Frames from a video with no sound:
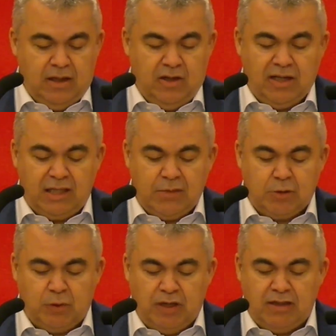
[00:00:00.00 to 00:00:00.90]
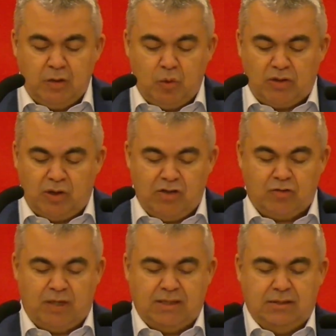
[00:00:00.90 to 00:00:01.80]
Y ahora tenemos por delante cuatro
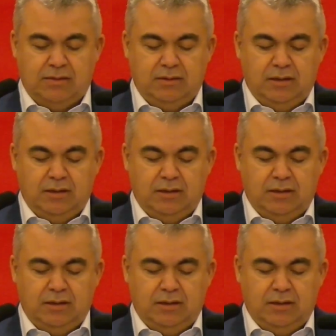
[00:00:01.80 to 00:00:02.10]
años más